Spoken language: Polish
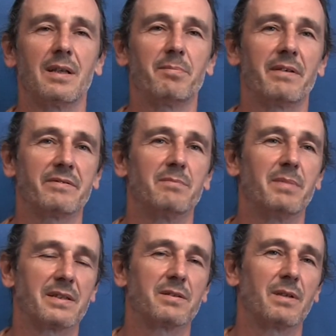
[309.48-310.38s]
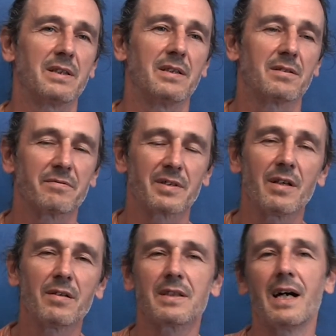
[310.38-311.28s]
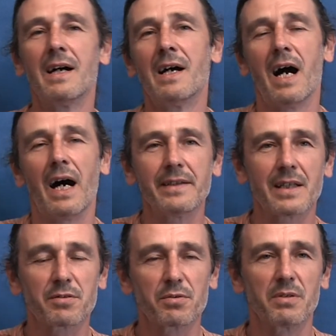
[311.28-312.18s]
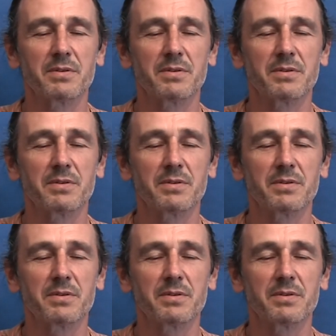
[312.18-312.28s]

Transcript: naprawdę bardzo ładnie to wygląda, a na drugą